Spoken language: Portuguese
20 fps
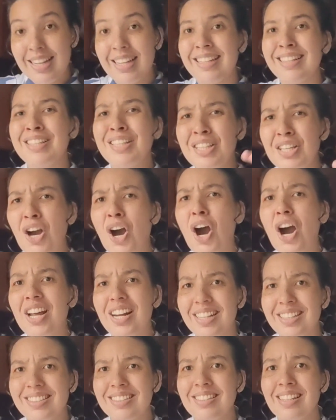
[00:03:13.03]
Que
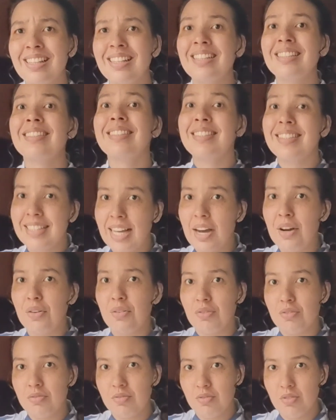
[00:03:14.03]
horas são?
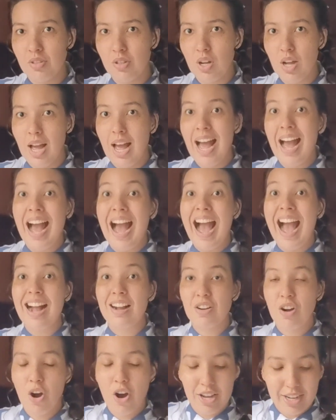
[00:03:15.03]

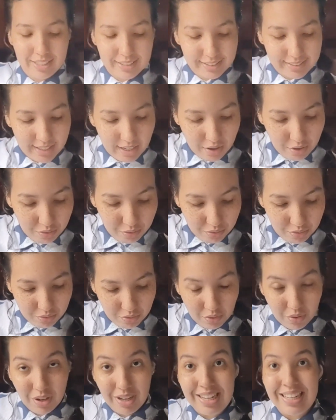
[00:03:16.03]
Agora são
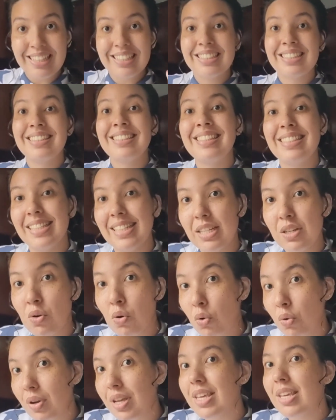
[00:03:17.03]

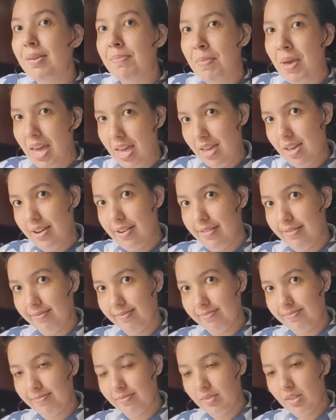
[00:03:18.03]
5 e meia.
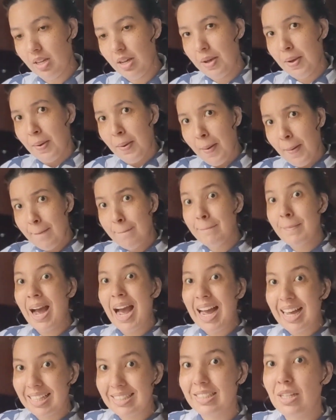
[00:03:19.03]

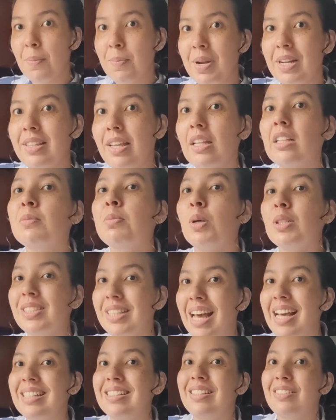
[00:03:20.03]
Mas eu pretendo postar
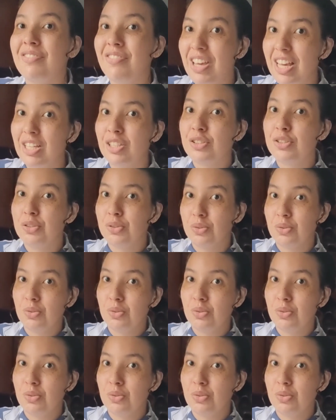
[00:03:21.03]
esse vídeo